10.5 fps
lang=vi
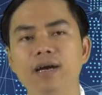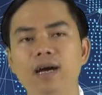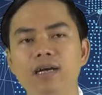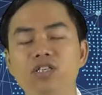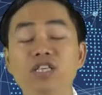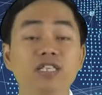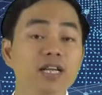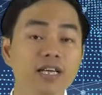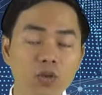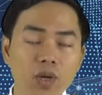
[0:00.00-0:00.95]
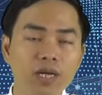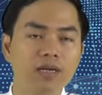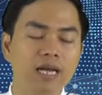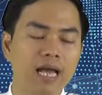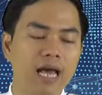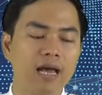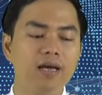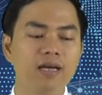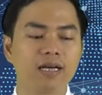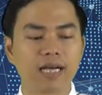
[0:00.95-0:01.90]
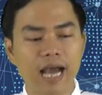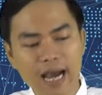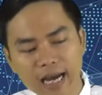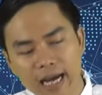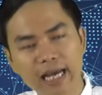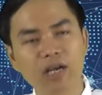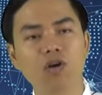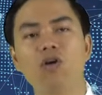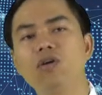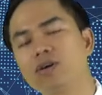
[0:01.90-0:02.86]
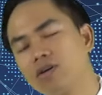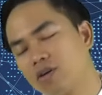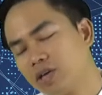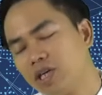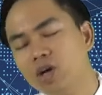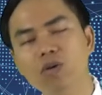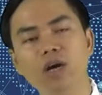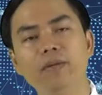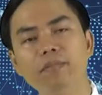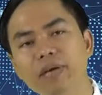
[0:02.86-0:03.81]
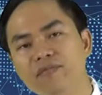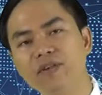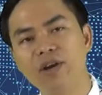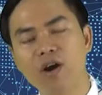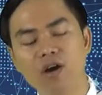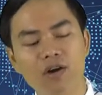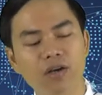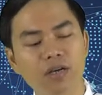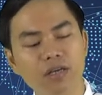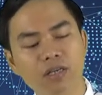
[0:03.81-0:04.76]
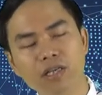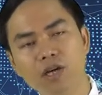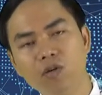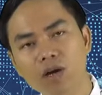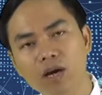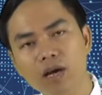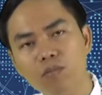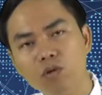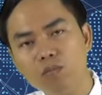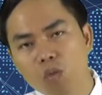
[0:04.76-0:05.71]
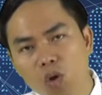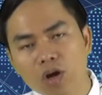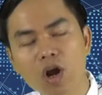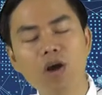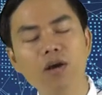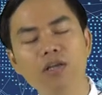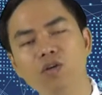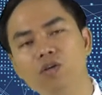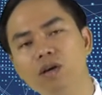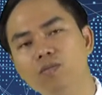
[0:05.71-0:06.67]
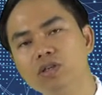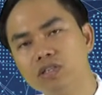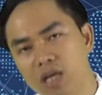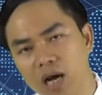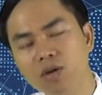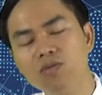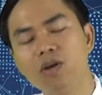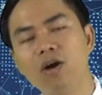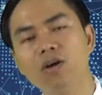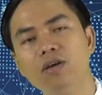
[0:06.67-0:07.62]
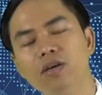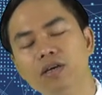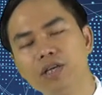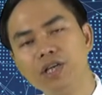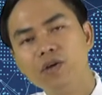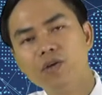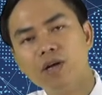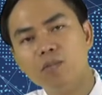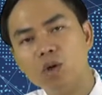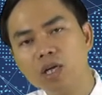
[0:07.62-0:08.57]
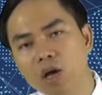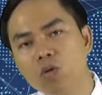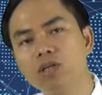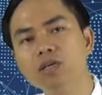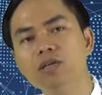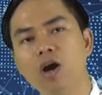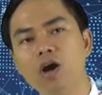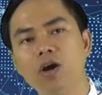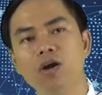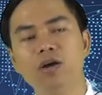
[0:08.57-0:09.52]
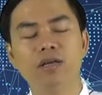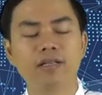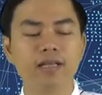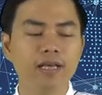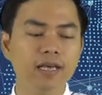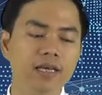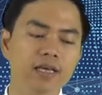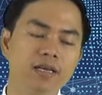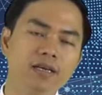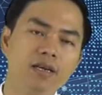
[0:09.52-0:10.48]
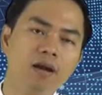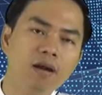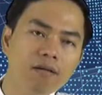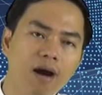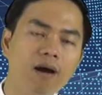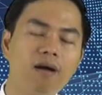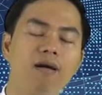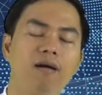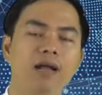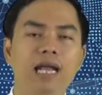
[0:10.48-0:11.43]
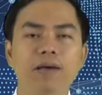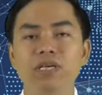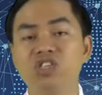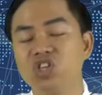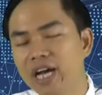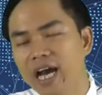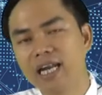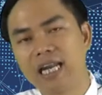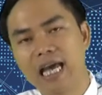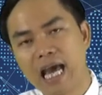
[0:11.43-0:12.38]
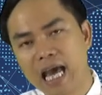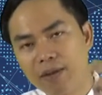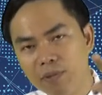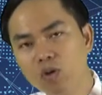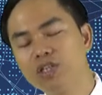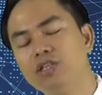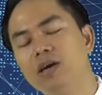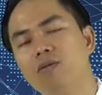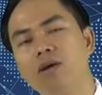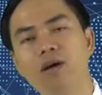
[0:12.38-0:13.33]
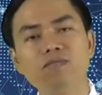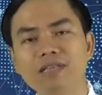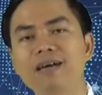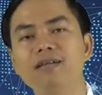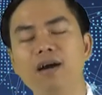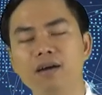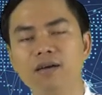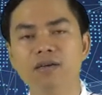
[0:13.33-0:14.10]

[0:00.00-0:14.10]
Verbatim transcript: à, dựa trên lý thuyết là càng ngày có nhiều người biết về nó nhiều người muốn mua nó nhiều người muốn sở hữu nó nhiều người muốn đầu tư nó thì lượng lại bị giới hạn là 21 triệu không tăng được